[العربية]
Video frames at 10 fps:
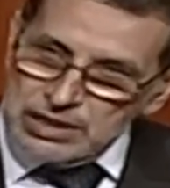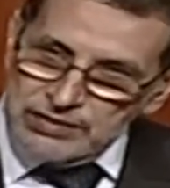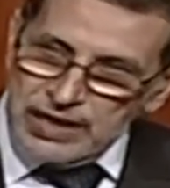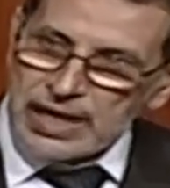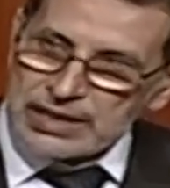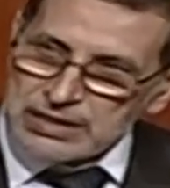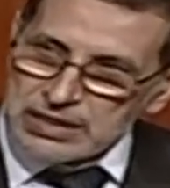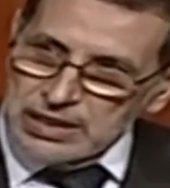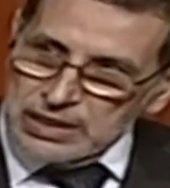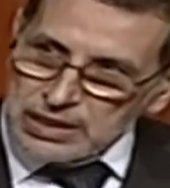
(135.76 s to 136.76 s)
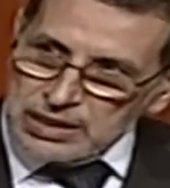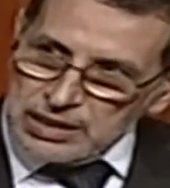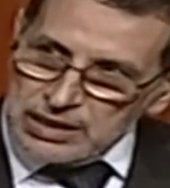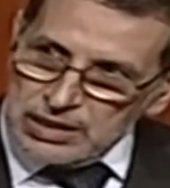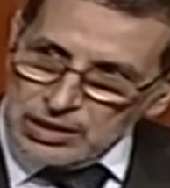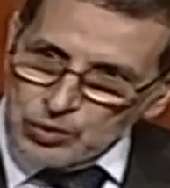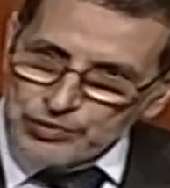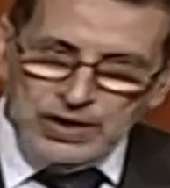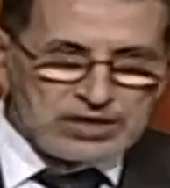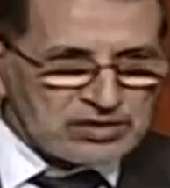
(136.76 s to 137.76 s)
في هذا آه،
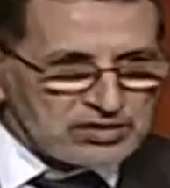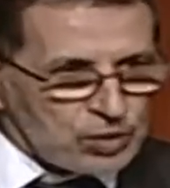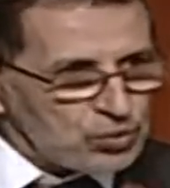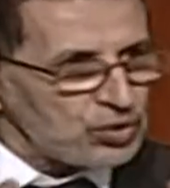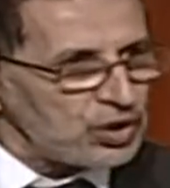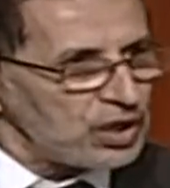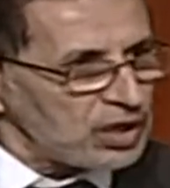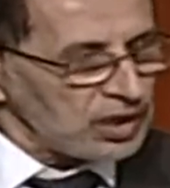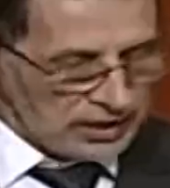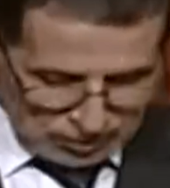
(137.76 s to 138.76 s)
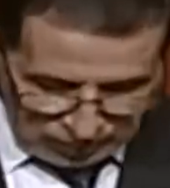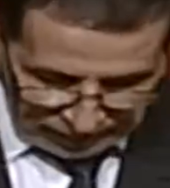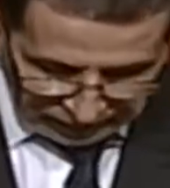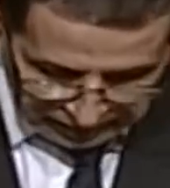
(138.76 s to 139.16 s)
وفق التطور الخبره